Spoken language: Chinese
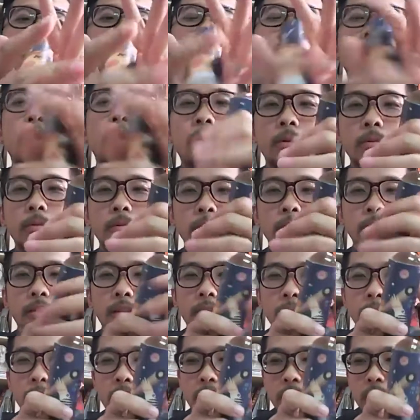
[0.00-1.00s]
然后
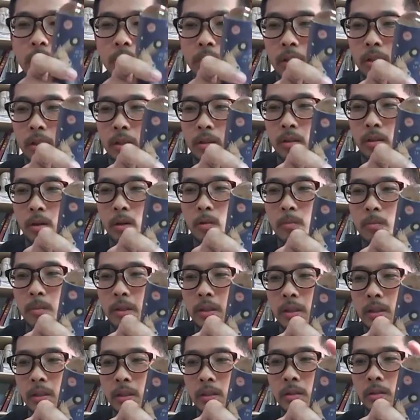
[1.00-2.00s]
前面有一个透
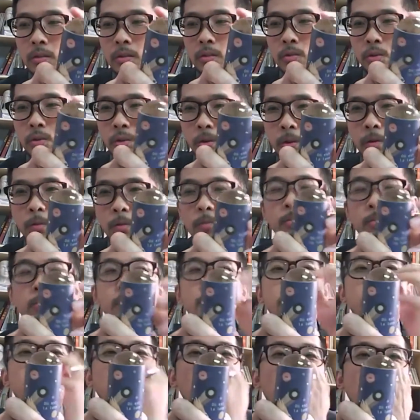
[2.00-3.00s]
明的球。
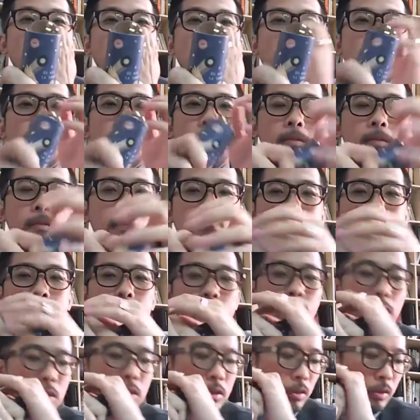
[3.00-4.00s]

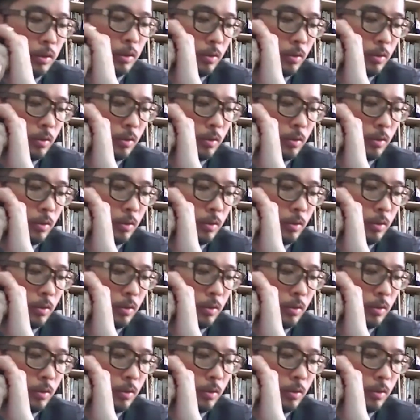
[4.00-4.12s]
圆